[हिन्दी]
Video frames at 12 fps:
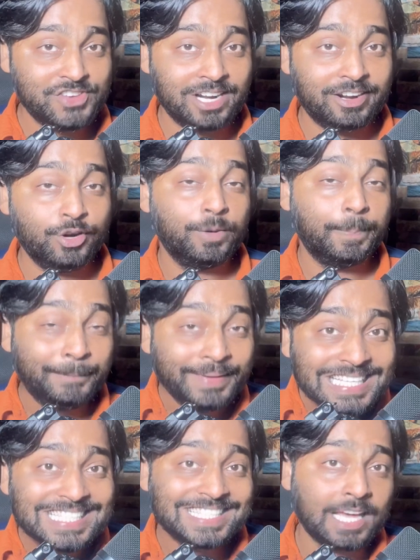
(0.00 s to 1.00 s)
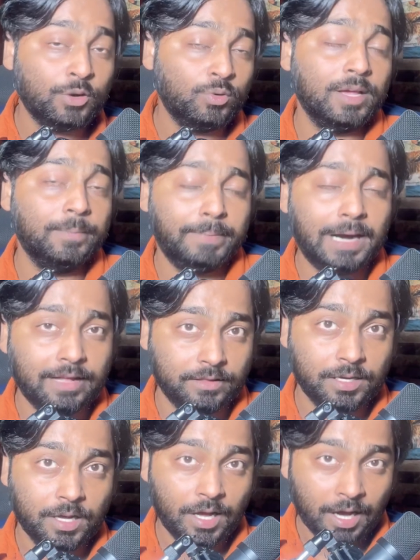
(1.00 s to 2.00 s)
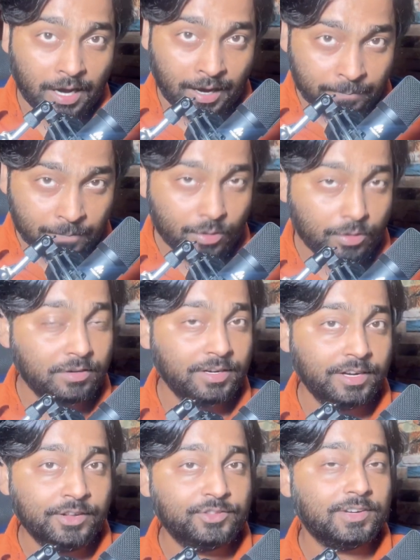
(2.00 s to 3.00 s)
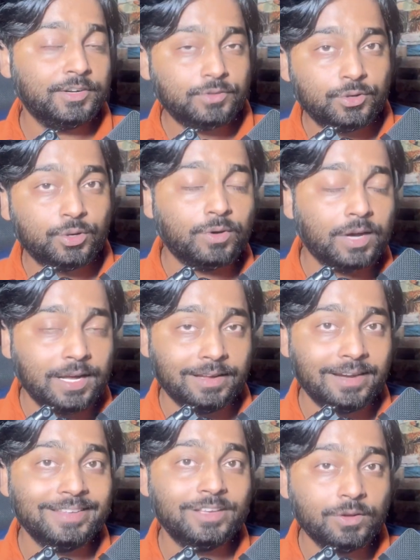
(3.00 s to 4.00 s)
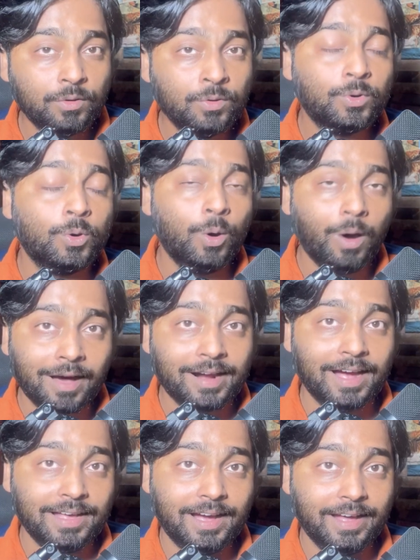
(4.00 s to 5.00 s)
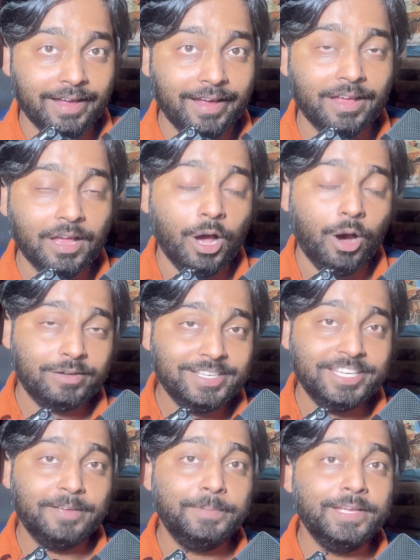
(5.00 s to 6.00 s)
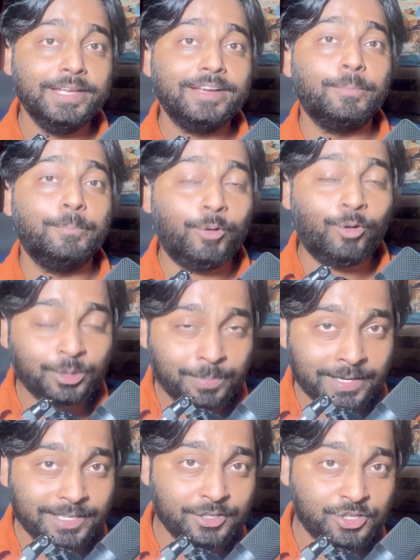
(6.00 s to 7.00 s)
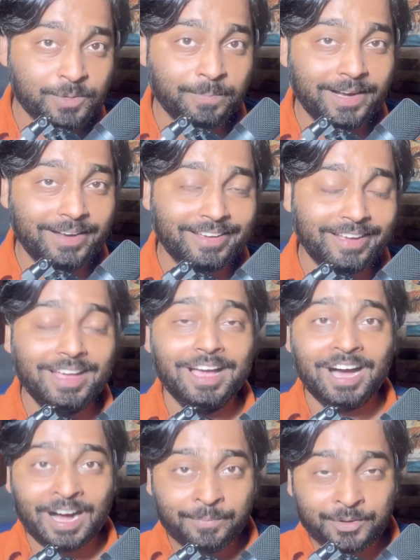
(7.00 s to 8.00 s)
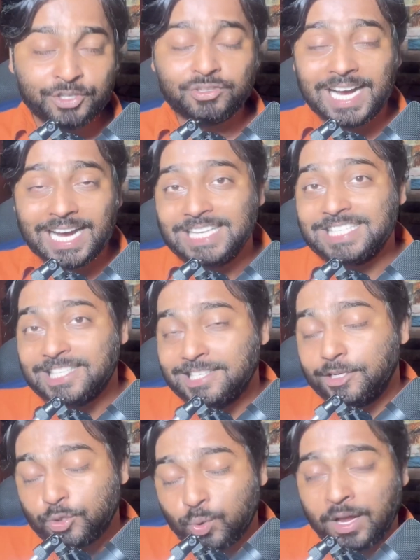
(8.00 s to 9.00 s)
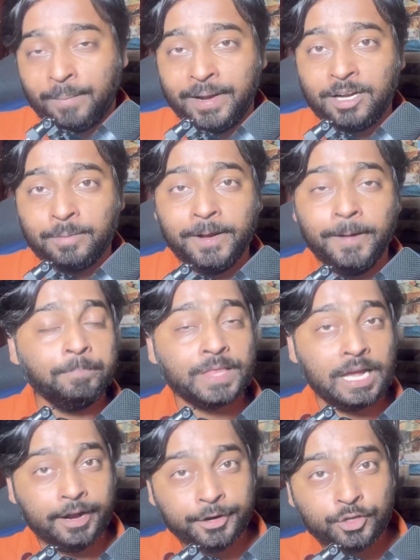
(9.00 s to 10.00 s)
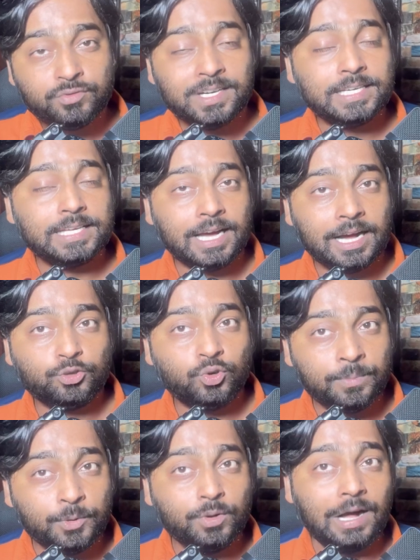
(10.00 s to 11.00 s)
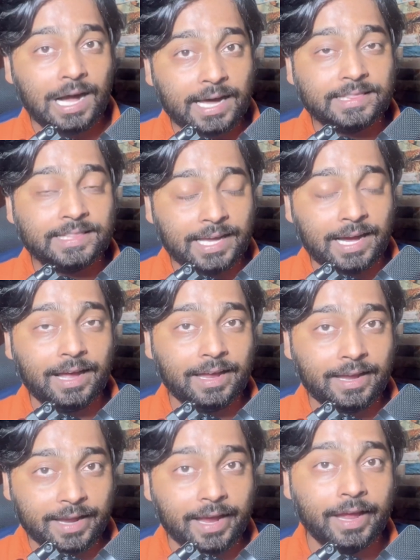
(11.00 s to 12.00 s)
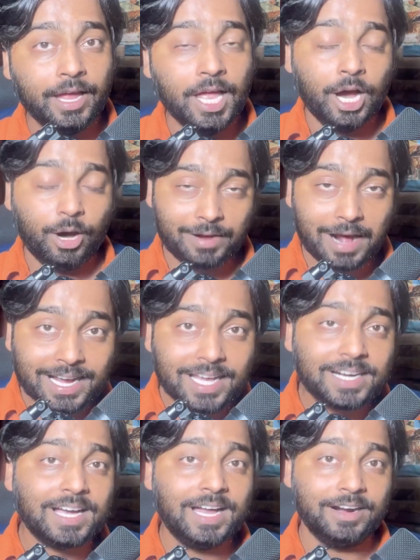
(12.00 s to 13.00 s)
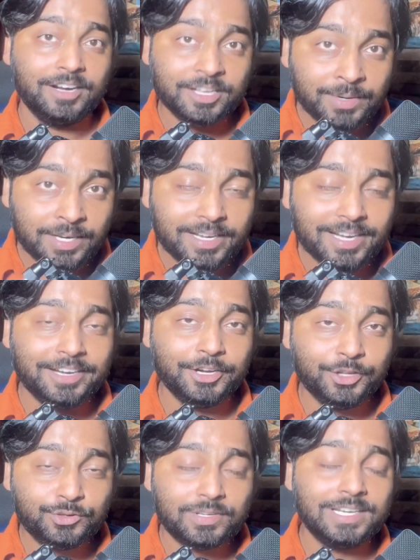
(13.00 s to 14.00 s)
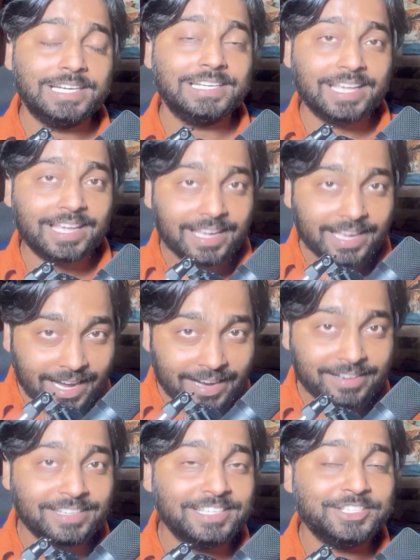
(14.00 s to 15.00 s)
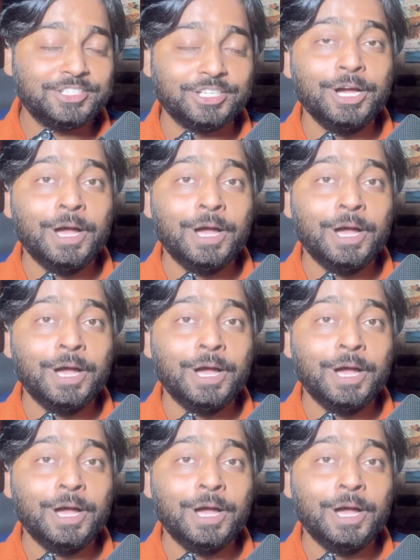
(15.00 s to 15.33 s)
चल रहे हैं और 20 सालों के बाद हम लोगों ने न्यूजीलैंड को ठोका है यानी कि उनको हराया है और ये भी एक बहुत बड़ी अचीवमेंट है हमेशा आईसीसी टूर्नामेंट में न्यूजीलैंड के हाथों हम लोग हारते आए हैं और आखिरकार टीम इंडिया ने न्यूजीलैंड के अगेंस्ट